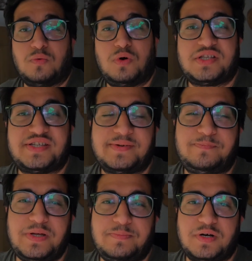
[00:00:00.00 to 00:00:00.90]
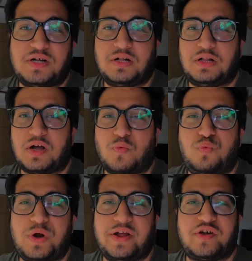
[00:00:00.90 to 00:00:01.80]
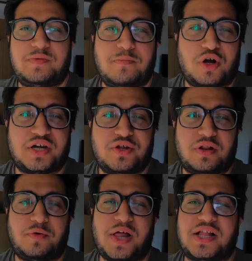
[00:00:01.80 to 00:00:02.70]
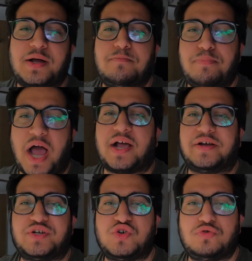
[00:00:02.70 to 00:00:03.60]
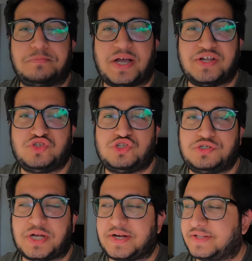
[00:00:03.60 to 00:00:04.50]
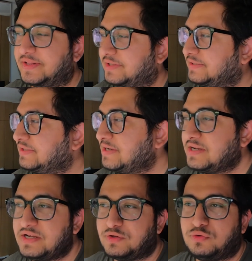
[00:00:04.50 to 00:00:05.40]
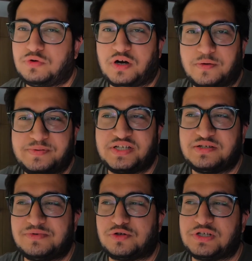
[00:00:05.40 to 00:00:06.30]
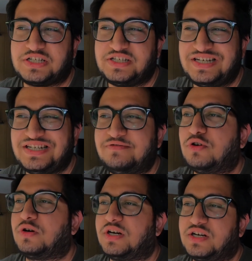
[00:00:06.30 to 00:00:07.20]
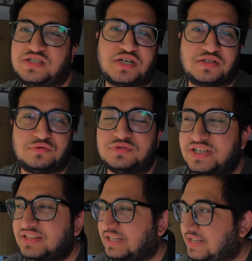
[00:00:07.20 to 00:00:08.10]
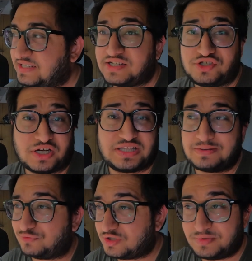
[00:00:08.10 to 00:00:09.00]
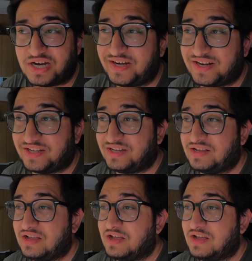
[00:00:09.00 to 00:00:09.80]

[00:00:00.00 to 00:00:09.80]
What's up people? A very good morning to you all. Welcome back to my channel. तो अब से ना मैं थोड़ा सा डेली व्लॉग करना चाहता हूँ देखते हैं कैसा चाहता है मुझे भी आइडिया नहीं